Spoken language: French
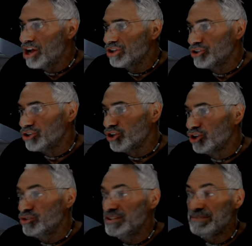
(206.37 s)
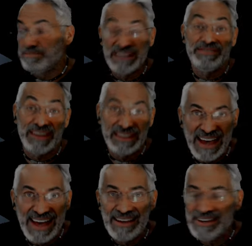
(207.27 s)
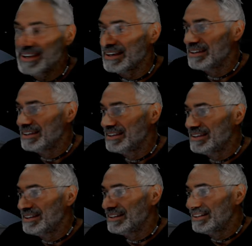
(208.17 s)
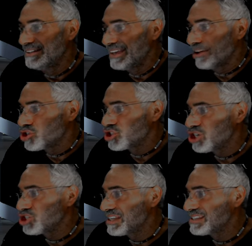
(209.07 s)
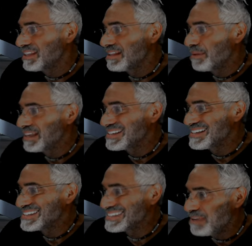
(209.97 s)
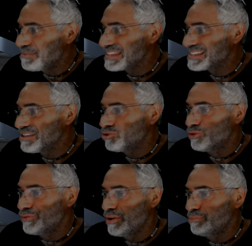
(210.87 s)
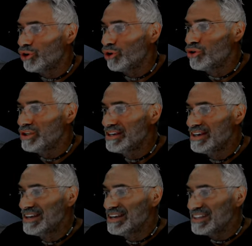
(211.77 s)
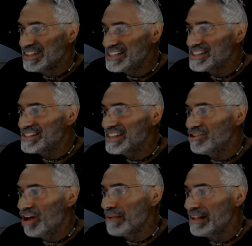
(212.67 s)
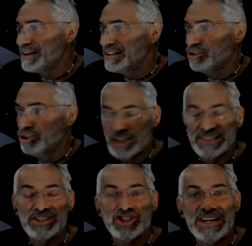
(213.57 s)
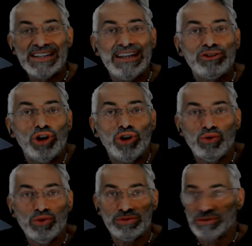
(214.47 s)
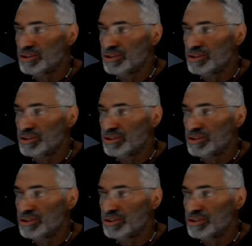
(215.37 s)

Alors que notre Lune est privée d'air, les recherches indiquent la présence d'hématite, une forme de rouille qui nécessite normalement de l'oxygène et de l'eau.